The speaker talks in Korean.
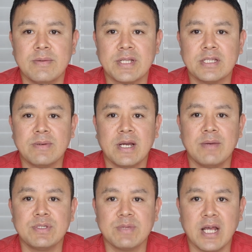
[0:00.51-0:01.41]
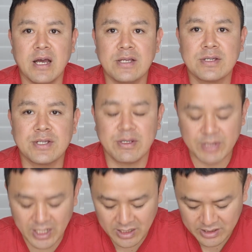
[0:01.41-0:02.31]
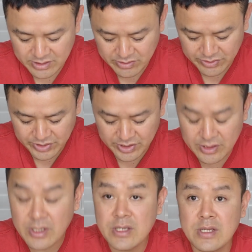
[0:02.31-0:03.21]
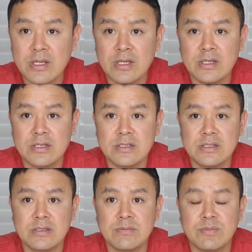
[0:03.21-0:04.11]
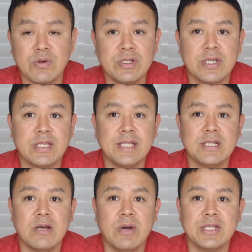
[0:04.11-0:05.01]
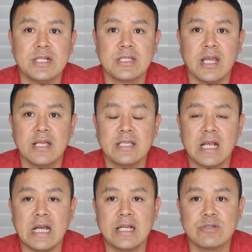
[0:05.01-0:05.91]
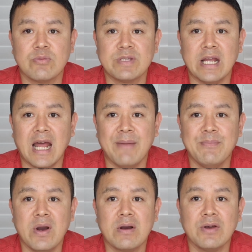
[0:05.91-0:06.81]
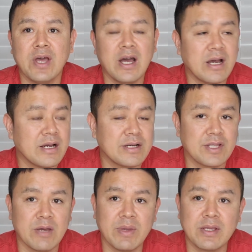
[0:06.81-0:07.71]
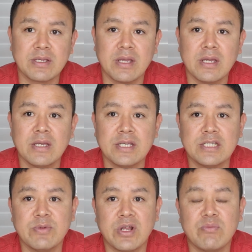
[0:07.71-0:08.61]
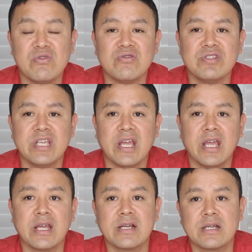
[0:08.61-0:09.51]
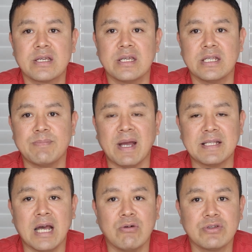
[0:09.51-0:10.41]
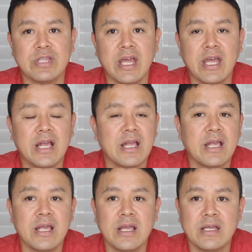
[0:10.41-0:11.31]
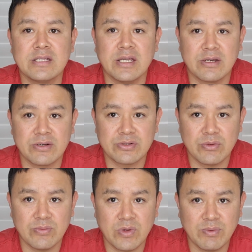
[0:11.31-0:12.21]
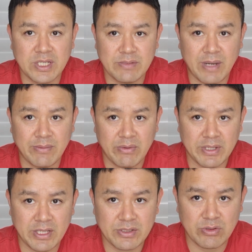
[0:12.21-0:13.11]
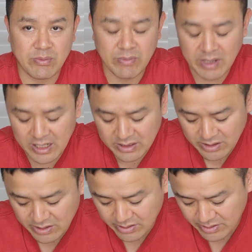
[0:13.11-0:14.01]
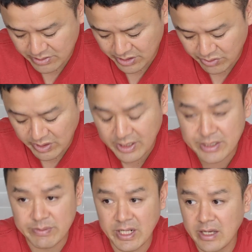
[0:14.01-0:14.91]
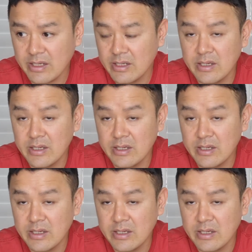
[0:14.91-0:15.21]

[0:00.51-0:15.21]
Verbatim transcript: 만나서 반갑습니다. 서정입니다. 오늘은 미용실에 서 세척하고 하실 때 색깔이 좀 잘 안 먹거나 그다음에 이제 세치물에 붉은색이 많이 나오는데 네, 이거를 좀 없애는 방법에 대해서 좀 알려드리도록 하겠습니다.